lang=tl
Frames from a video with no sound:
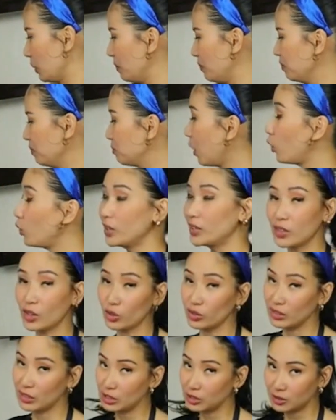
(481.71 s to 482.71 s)
Makulit ako
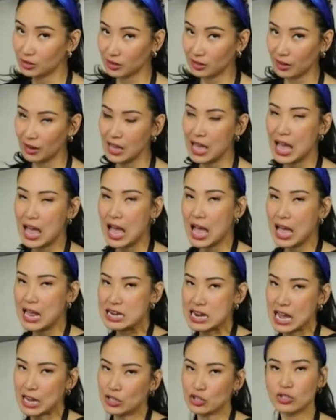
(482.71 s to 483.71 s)
dito
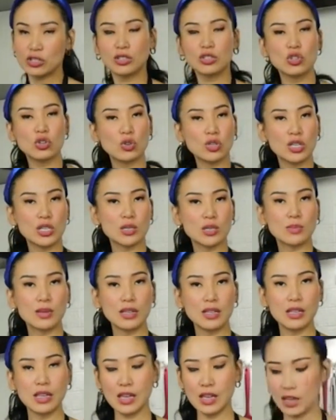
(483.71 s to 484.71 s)
natural juices
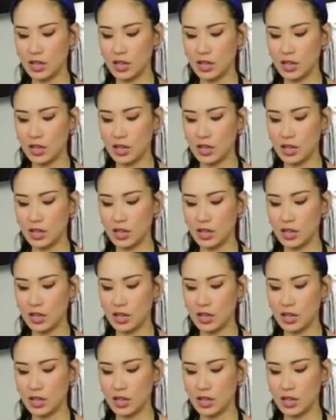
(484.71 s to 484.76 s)
meaning